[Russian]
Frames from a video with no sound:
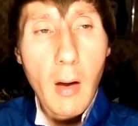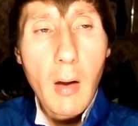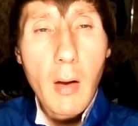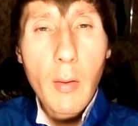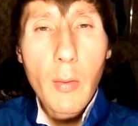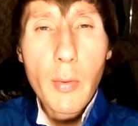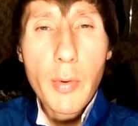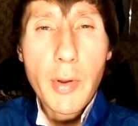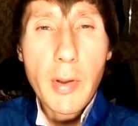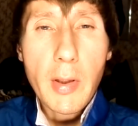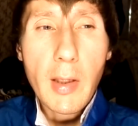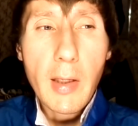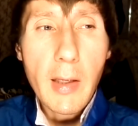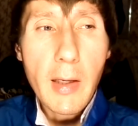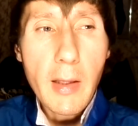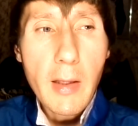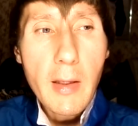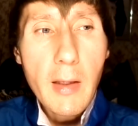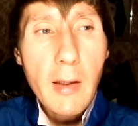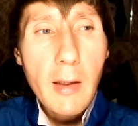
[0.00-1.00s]

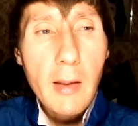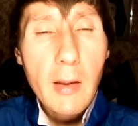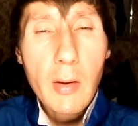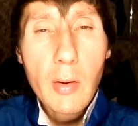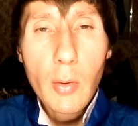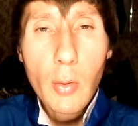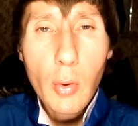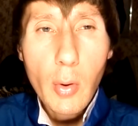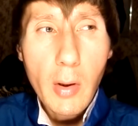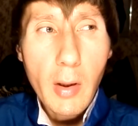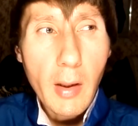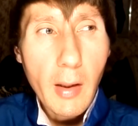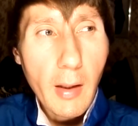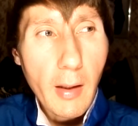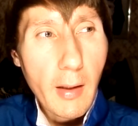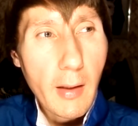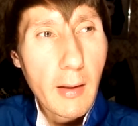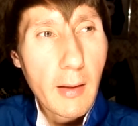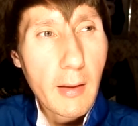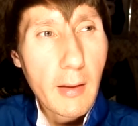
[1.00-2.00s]
усиления
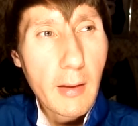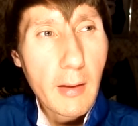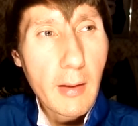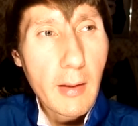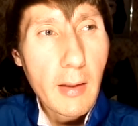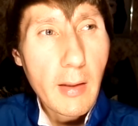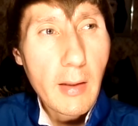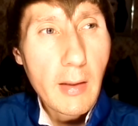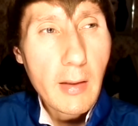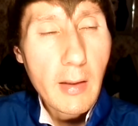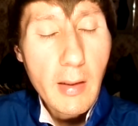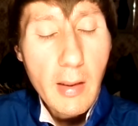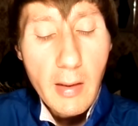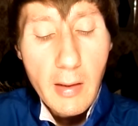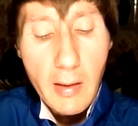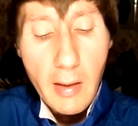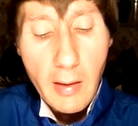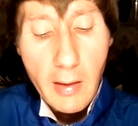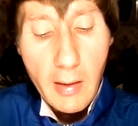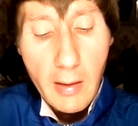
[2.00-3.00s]
духа и
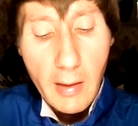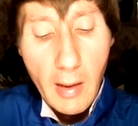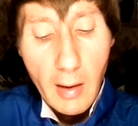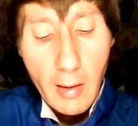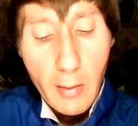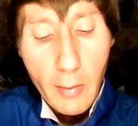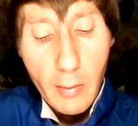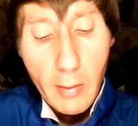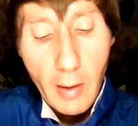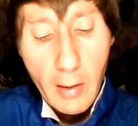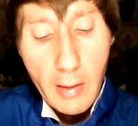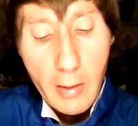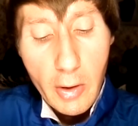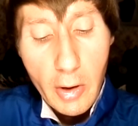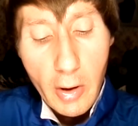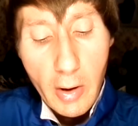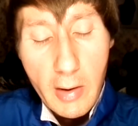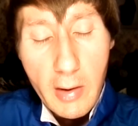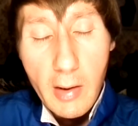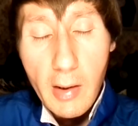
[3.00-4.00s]
единения народа
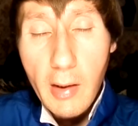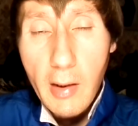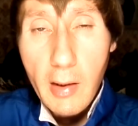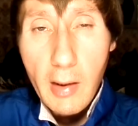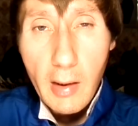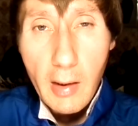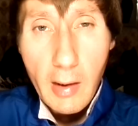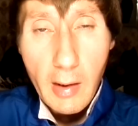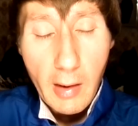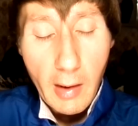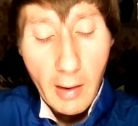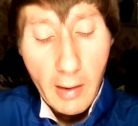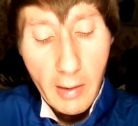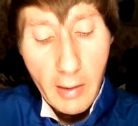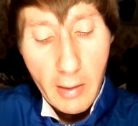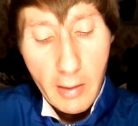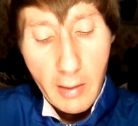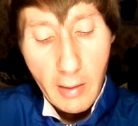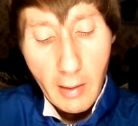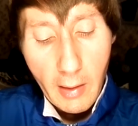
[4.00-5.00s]
через эгрегор,
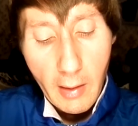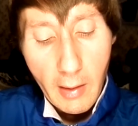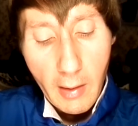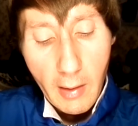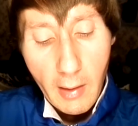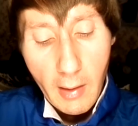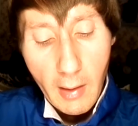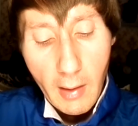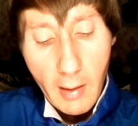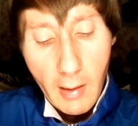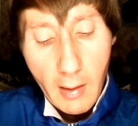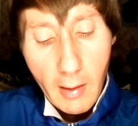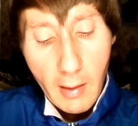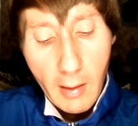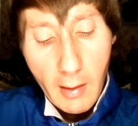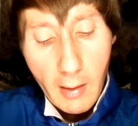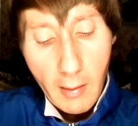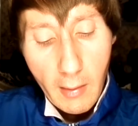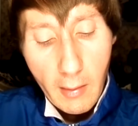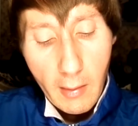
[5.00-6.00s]
конечно
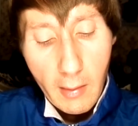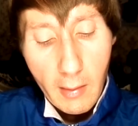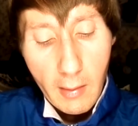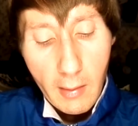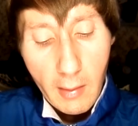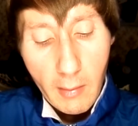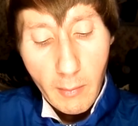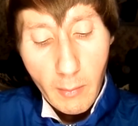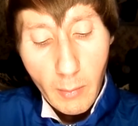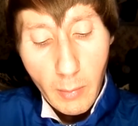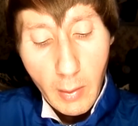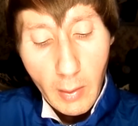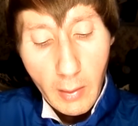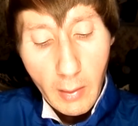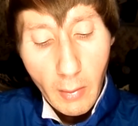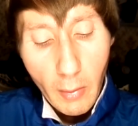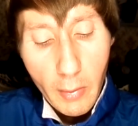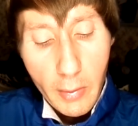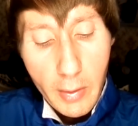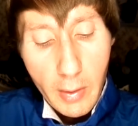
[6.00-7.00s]
был
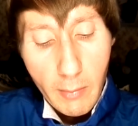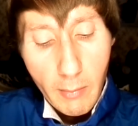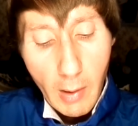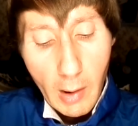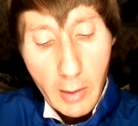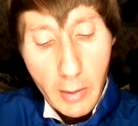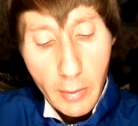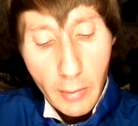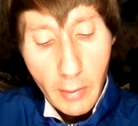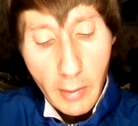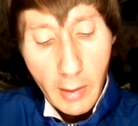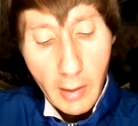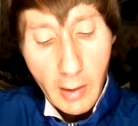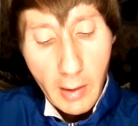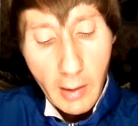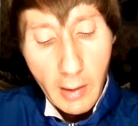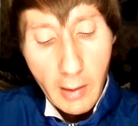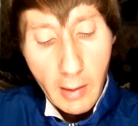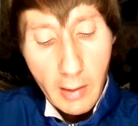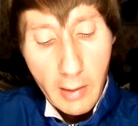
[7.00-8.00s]
очень большой
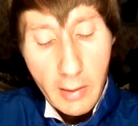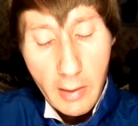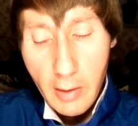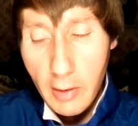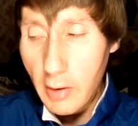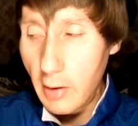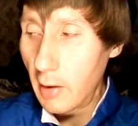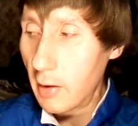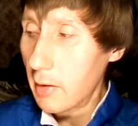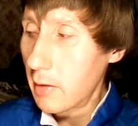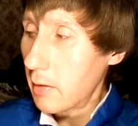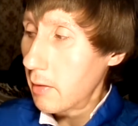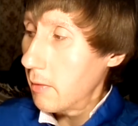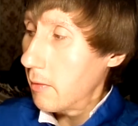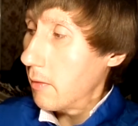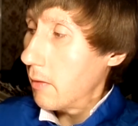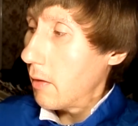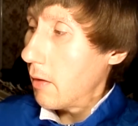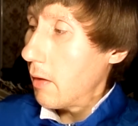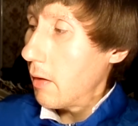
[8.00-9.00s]
эгрегор, и сейчас
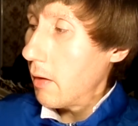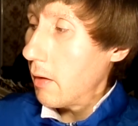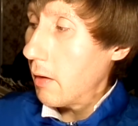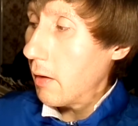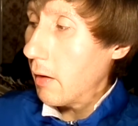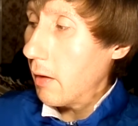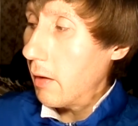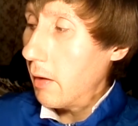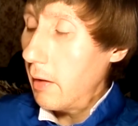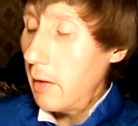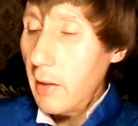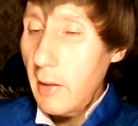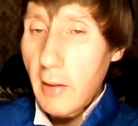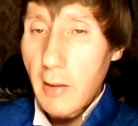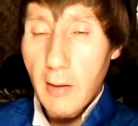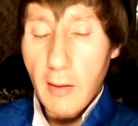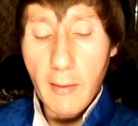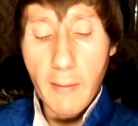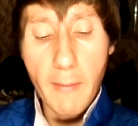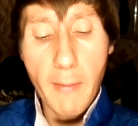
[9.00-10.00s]
э,
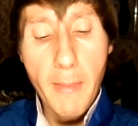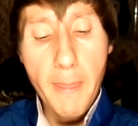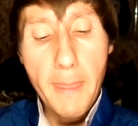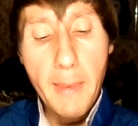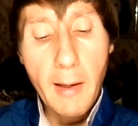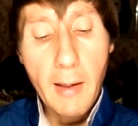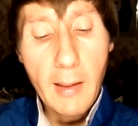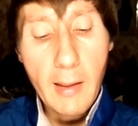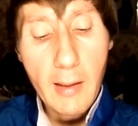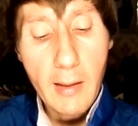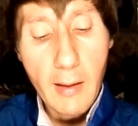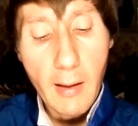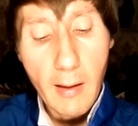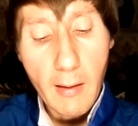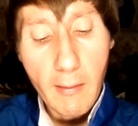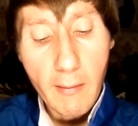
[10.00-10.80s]
Ленин э, э,